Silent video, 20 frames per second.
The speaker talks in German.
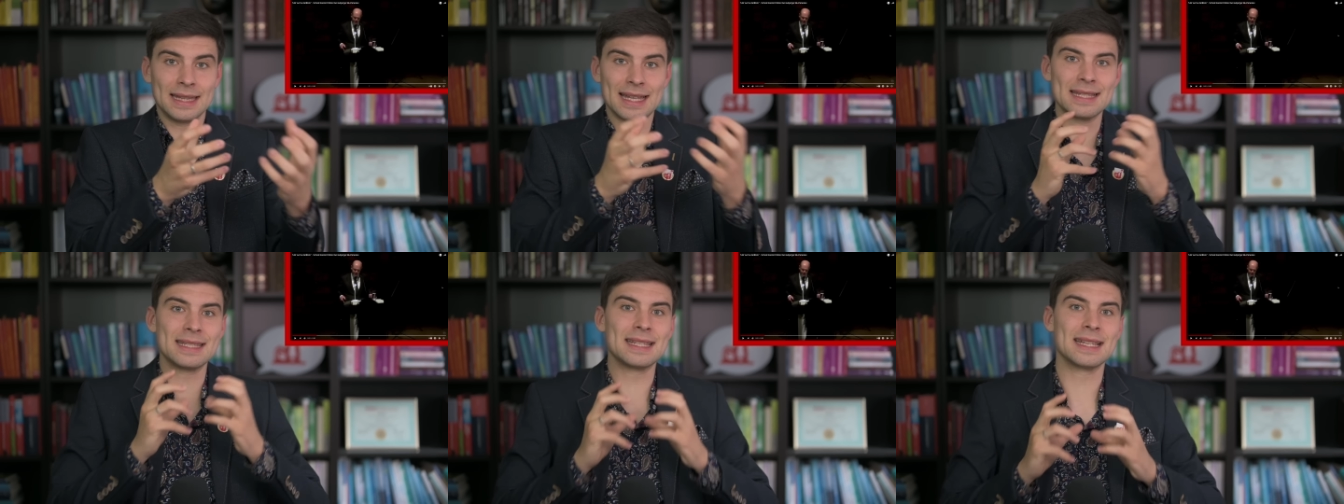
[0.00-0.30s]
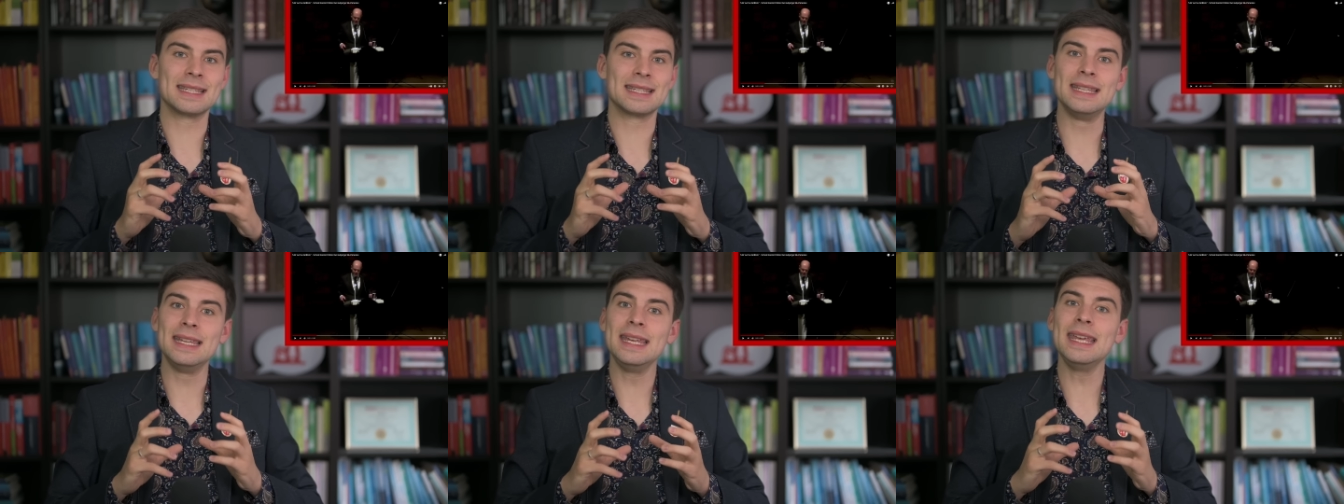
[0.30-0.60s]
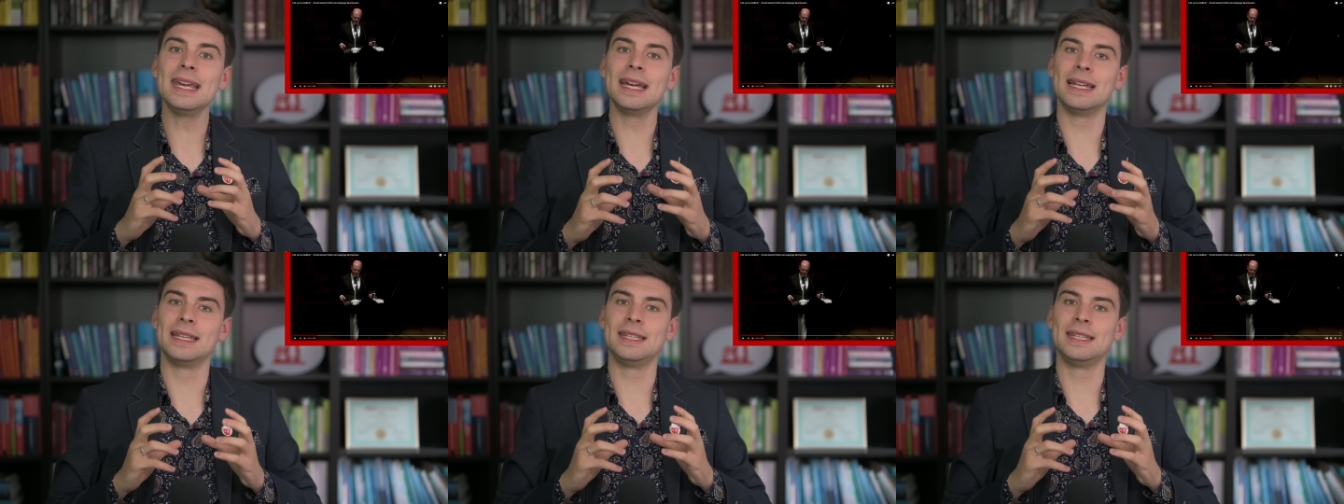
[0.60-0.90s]
dass das
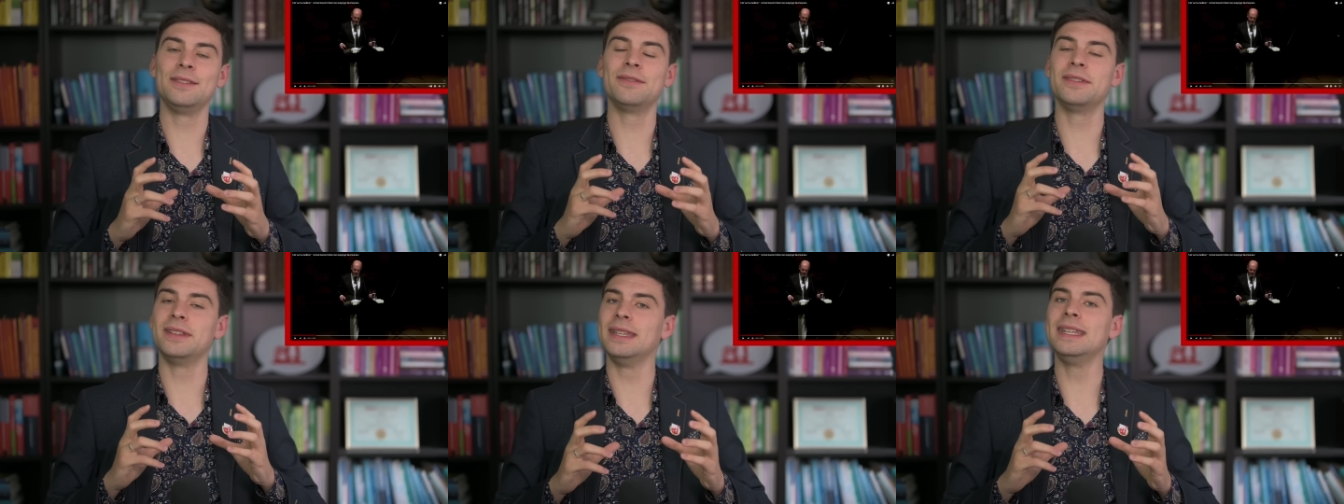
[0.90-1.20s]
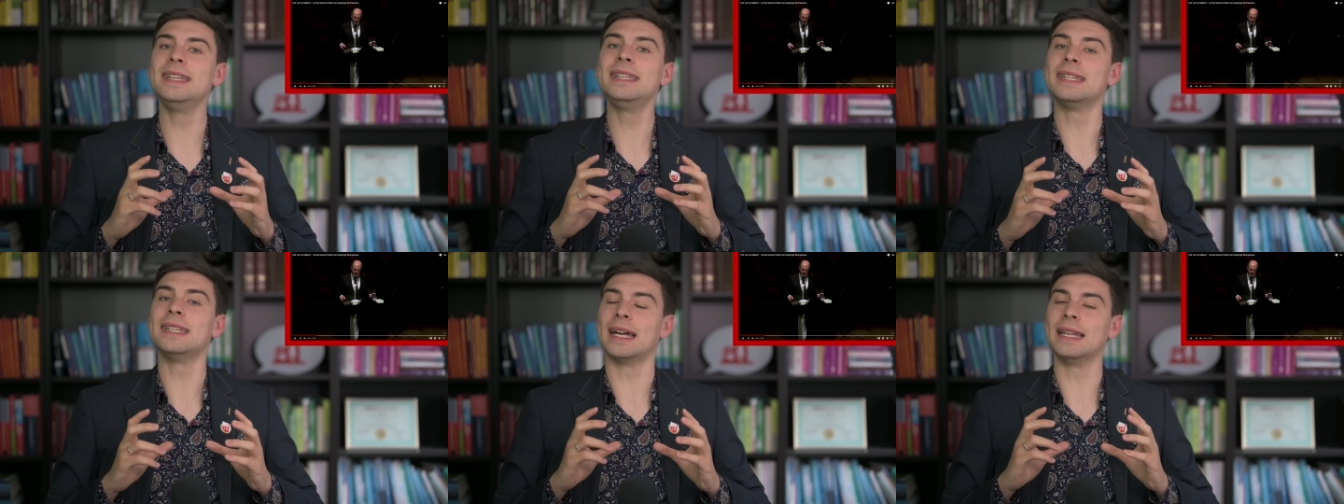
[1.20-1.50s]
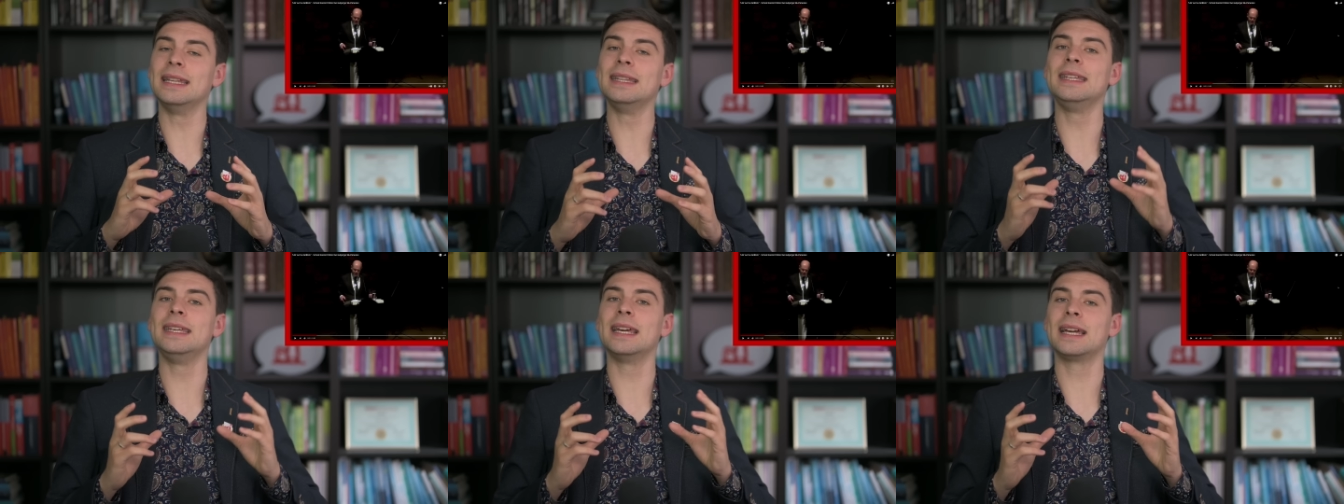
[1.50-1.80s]
Negative nicht
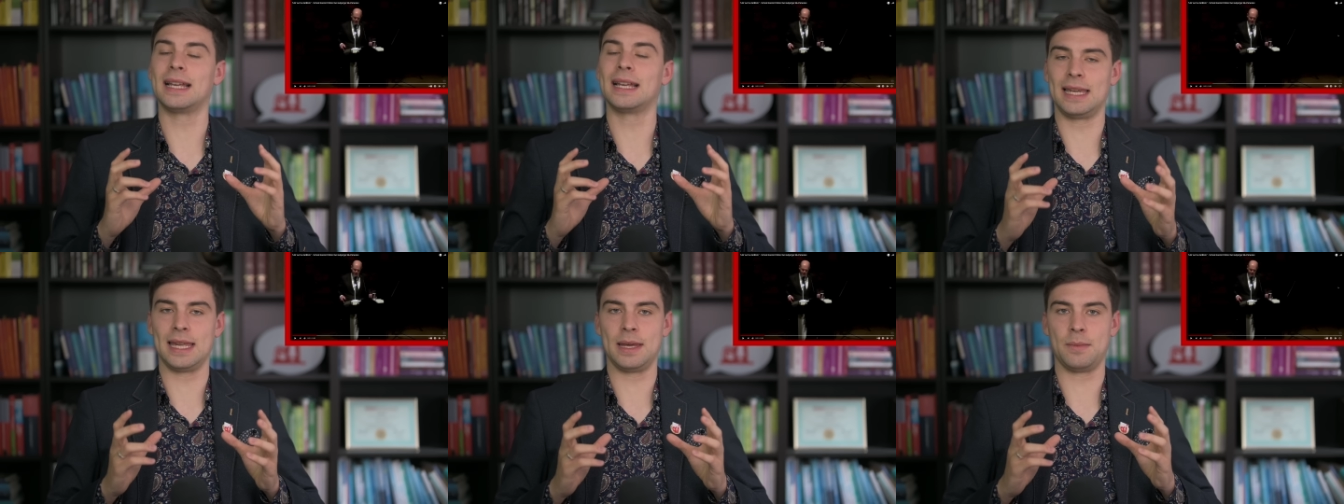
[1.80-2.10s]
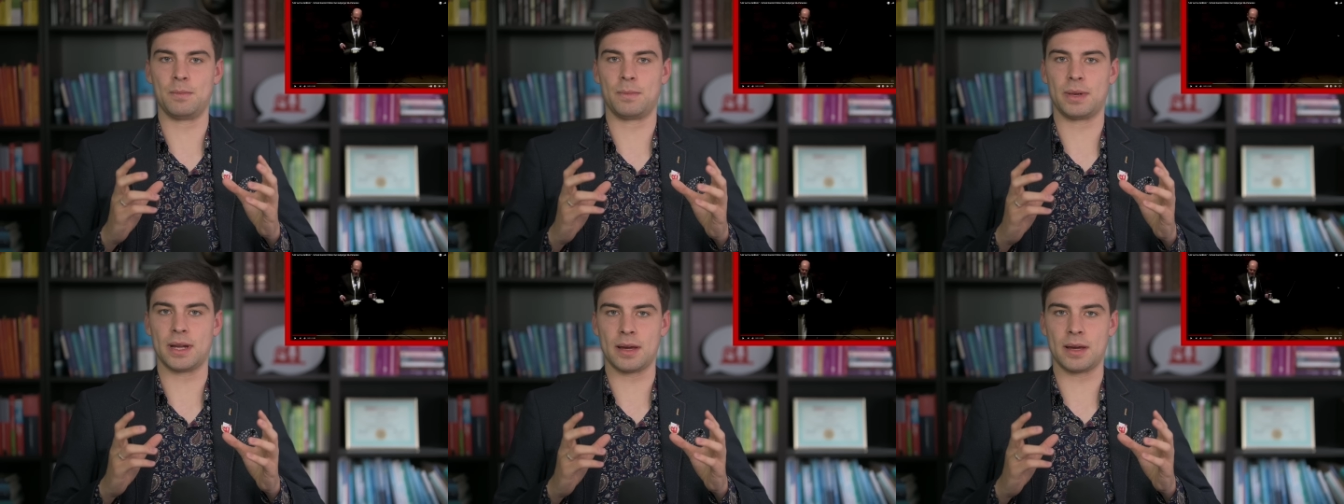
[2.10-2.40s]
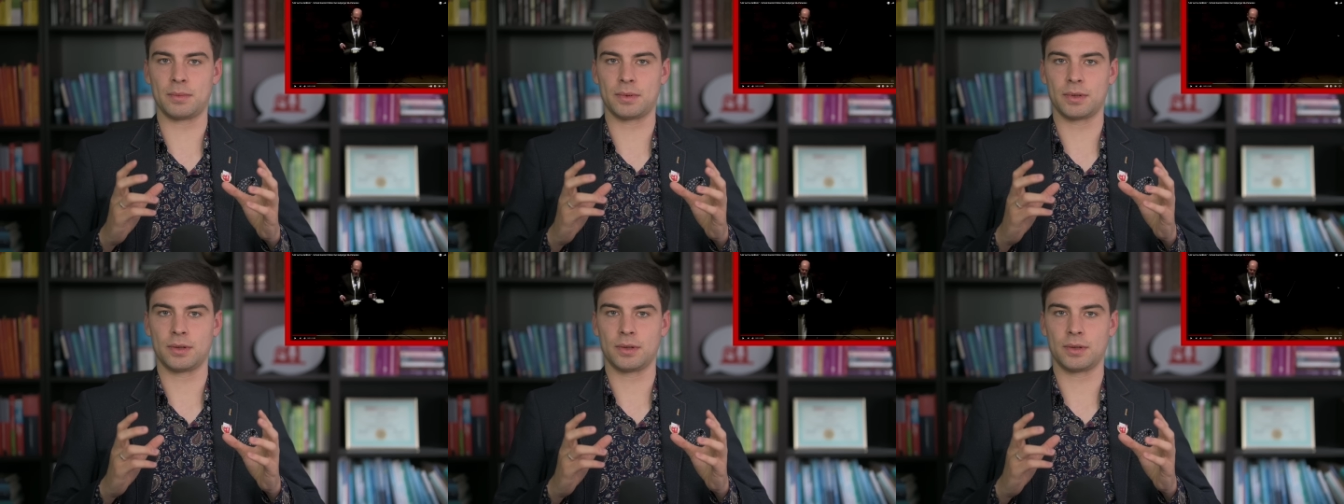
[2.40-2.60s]
an dir kleben bleibt.